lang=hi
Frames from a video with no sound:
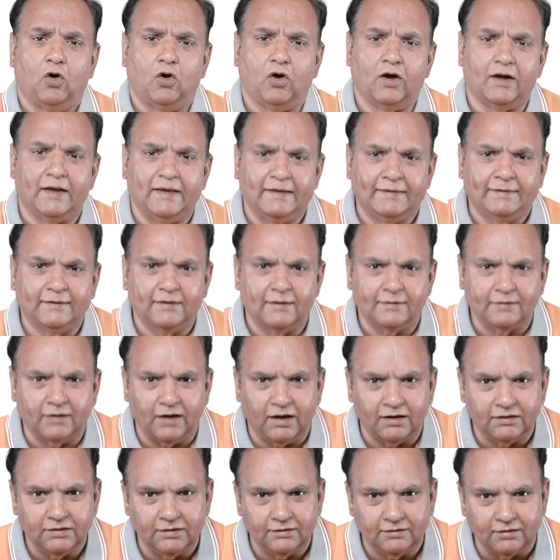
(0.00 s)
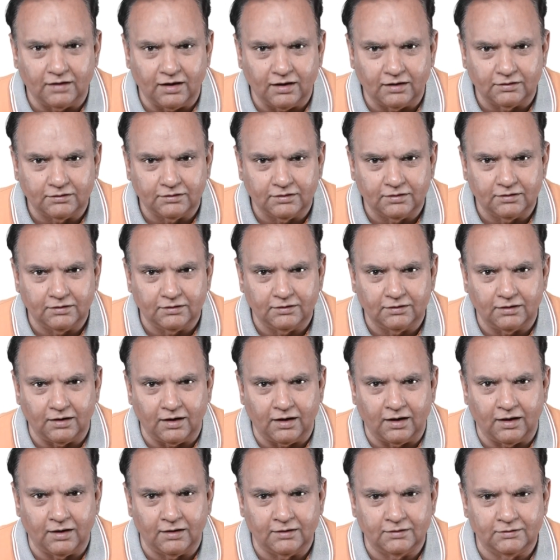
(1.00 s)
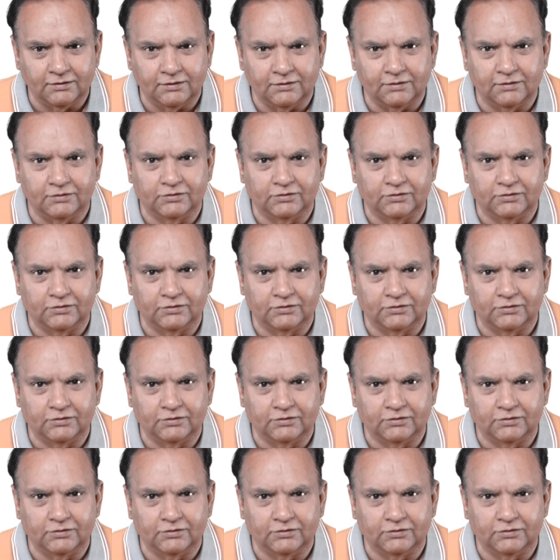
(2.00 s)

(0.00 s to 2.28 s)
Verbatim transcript: और इसके साथ ही साथ आज